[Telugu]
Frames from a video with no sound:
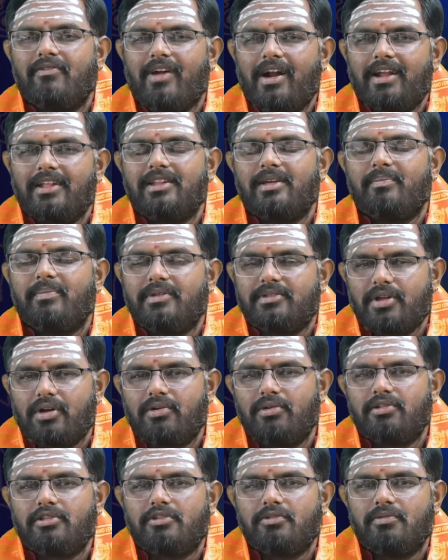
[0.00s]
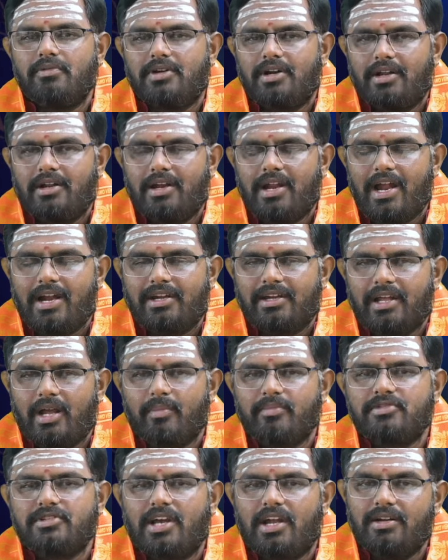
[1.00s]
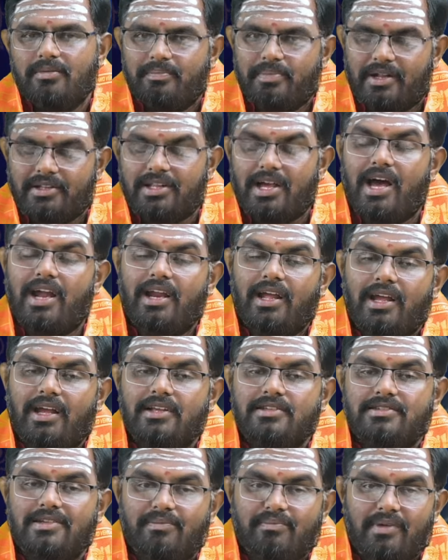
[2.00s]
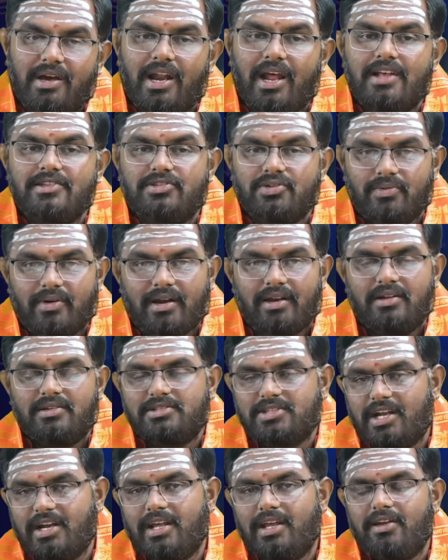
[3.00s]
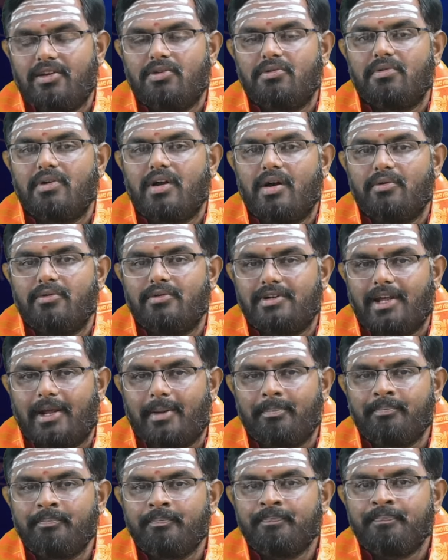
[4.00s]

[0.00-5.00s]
వడదెబ్బ తగులుతూ ఉండడం లాంటి అంశాలు ప్రధానంగా సింహరాశి వారిలో చాలా ఎక్కువగా ఉంటాయి